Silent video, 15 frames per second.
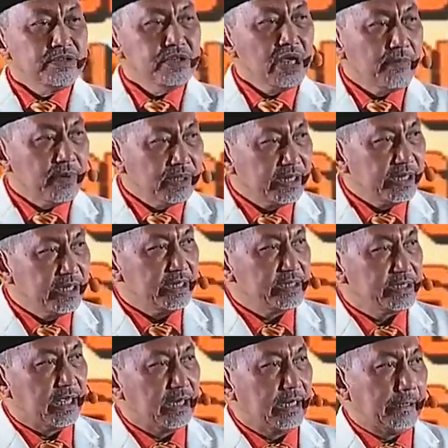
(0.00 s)
Salawat
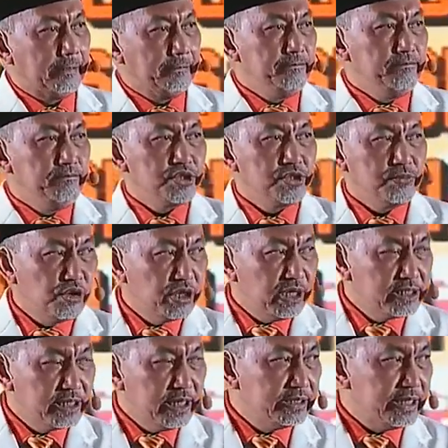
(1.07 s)
teriring salam,
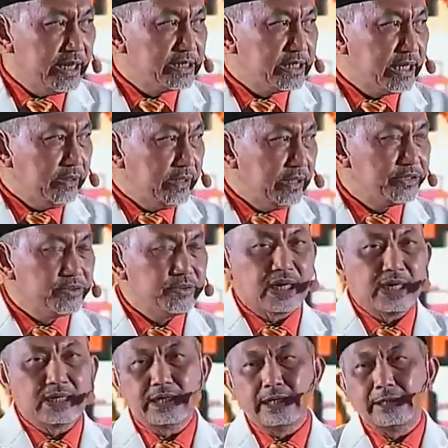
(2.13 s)
semoga senantiasa Allah
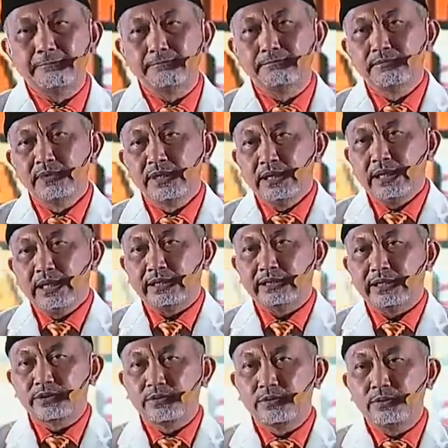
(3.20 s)
curahkan
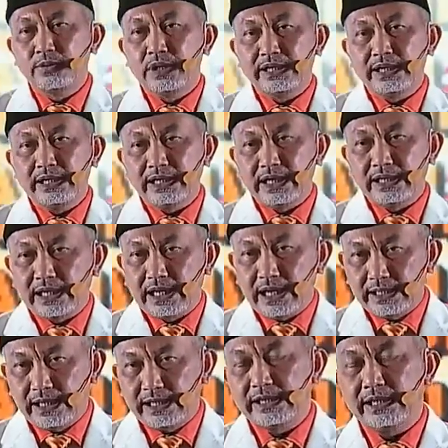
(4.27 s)
atas kedua kita,
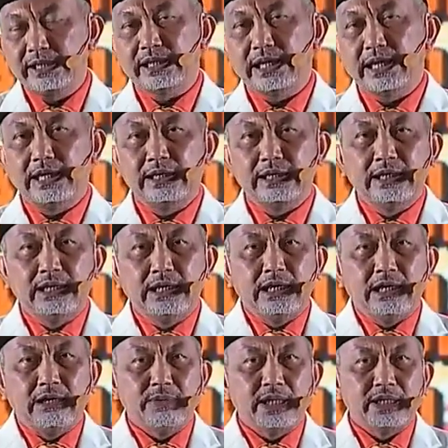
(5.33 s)
teladan kita,
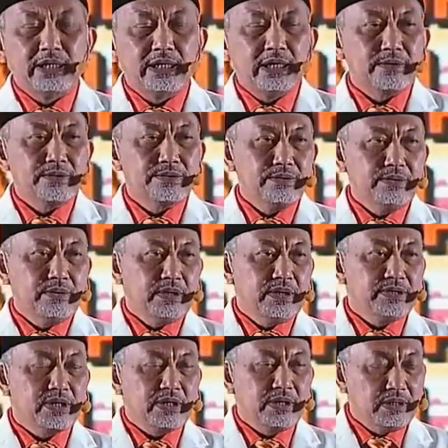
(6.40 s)
baginda
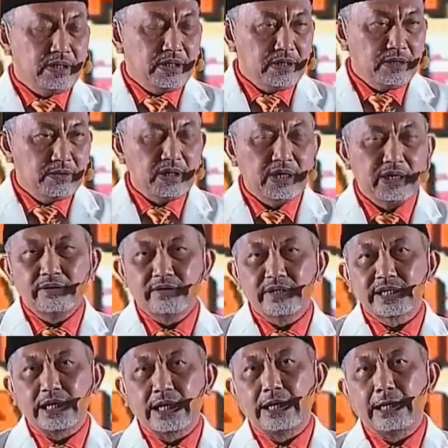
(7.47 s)
Rasulullah Sallallahu Alaihi
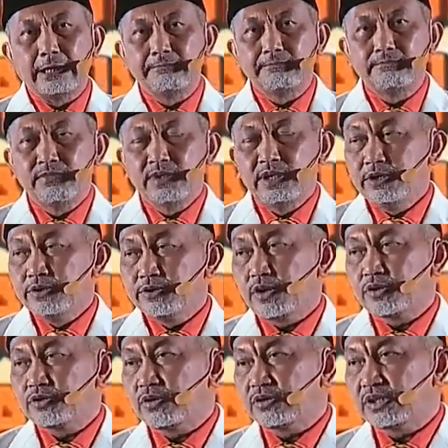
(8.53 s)
Wasallam,
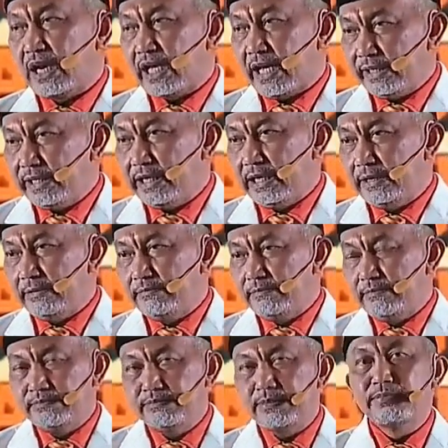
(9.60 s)
sosok
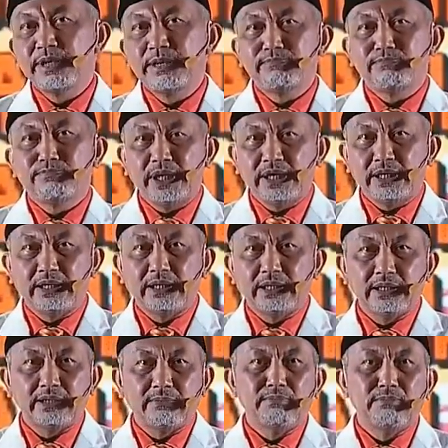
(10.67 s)
teladan, pemimpin
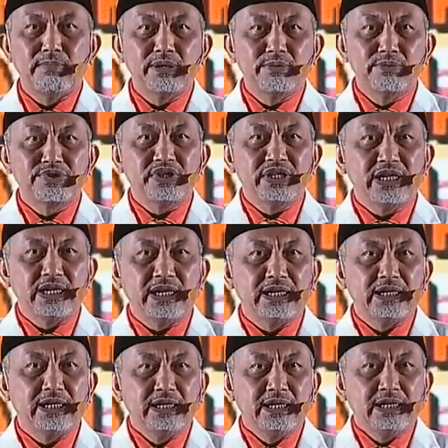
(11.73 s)

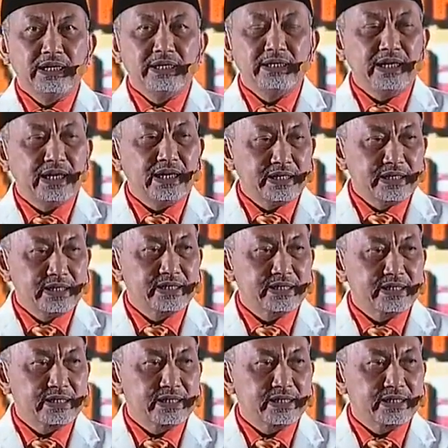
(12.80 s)
manusia yang